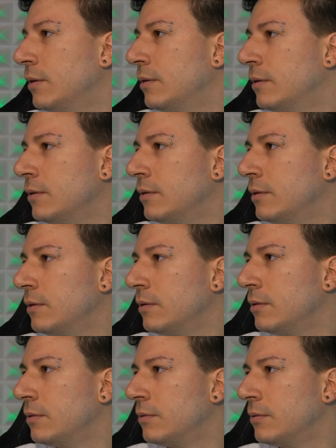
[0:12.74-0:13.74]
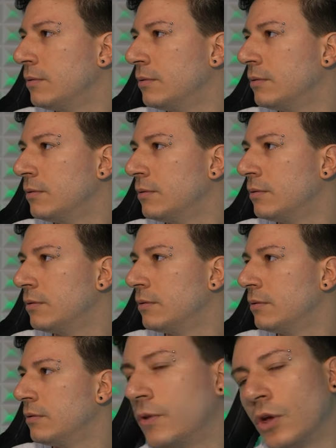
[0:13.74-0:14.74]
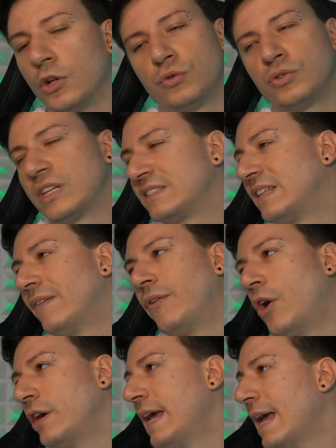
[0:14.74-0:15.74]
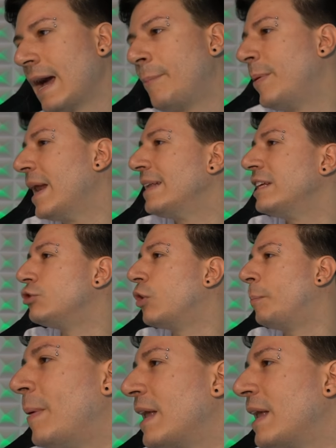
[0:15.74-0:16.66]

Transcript: Devi assolutamente provare questa. Non ho tutta sta voglia, hai appena detto